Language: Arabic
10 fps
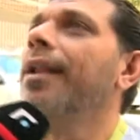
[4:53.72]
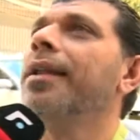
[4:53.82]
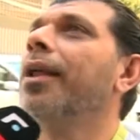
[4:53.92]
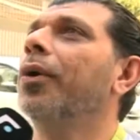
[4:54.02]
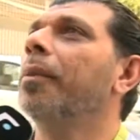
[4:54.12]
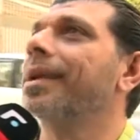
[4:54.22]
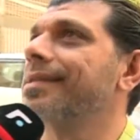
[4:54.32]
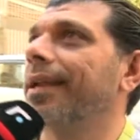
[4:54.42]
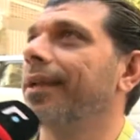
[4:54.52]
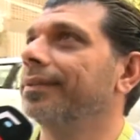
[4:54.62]
خلينا نقول
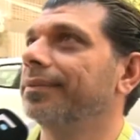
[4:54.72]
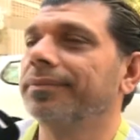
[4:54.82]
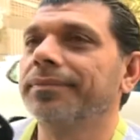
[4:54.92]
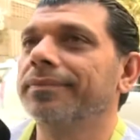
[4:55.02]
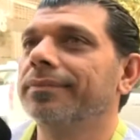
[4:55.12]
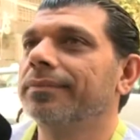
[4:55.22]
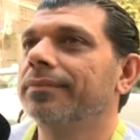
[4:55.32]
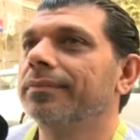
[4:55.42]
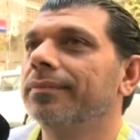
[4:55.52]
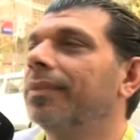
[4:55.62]
مثلا
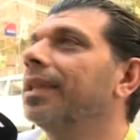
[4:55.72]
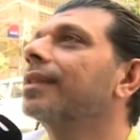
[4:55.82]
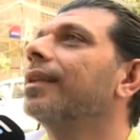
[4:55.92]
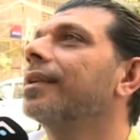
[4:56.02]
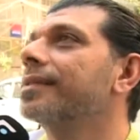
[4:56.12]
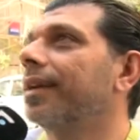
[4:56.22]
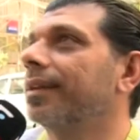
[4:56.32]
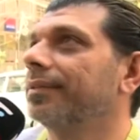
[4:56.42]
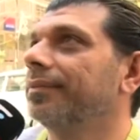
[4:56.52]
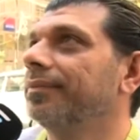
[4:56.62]
بدنا نطلع نسهر